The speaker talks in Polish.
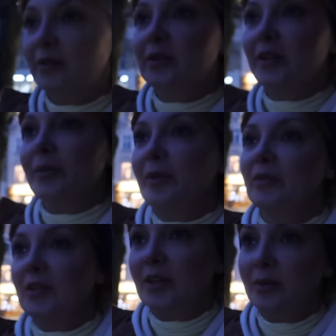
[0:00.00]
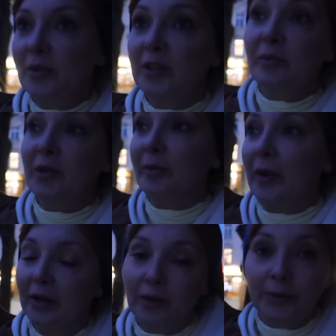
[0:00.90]
tutaj, naprawdę. Biegniemy do
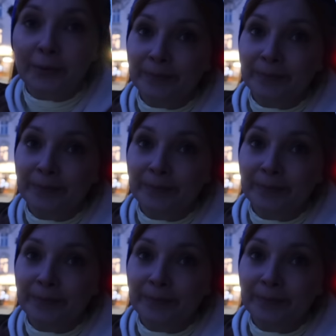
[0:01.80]
banku.